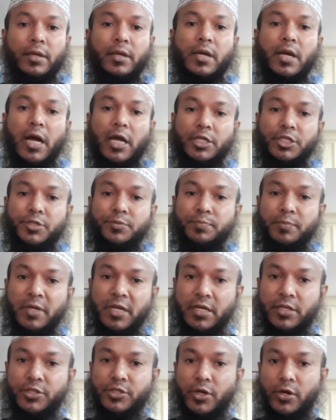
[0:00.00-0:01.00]

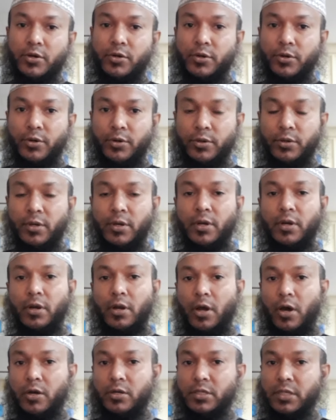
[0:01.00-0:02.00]
কাশ্মীর যখন
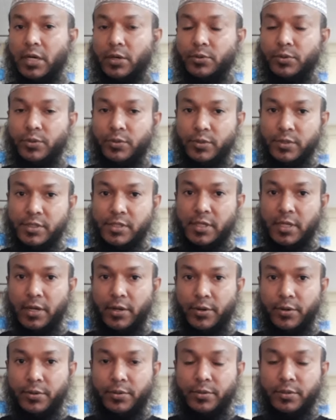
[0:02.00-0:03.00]
লকডাউন হয়েছিল
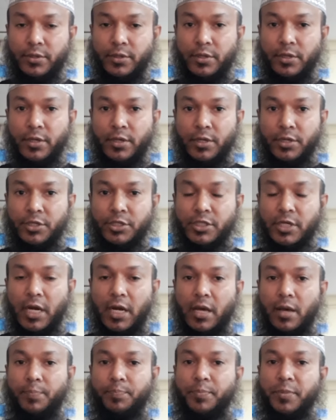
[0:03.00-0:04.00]

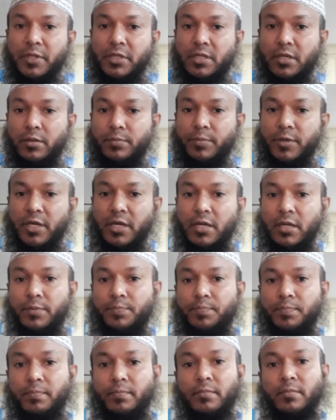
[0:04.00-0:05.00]
সারা পৃথিবীর
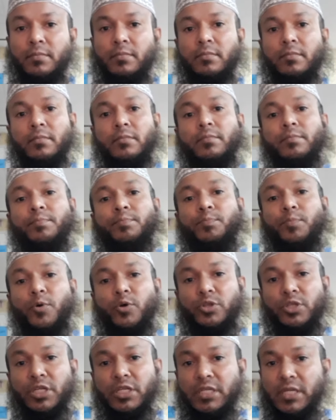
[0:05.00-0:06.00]

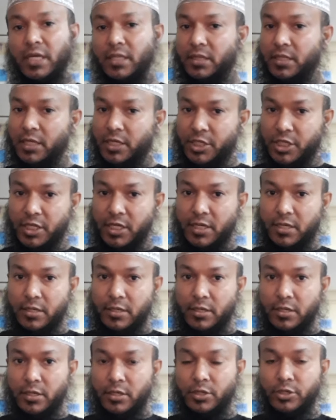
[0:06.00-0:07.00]
প্রতিটা দেশের
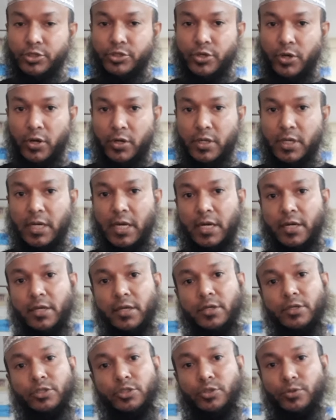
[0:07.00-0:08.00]
সরকার
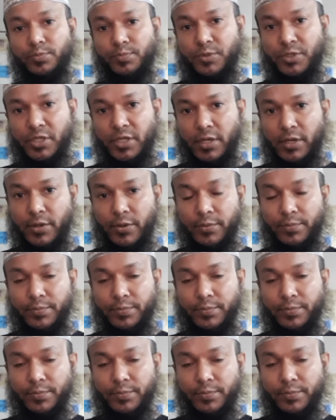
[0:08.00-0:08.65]
চুপ ছিল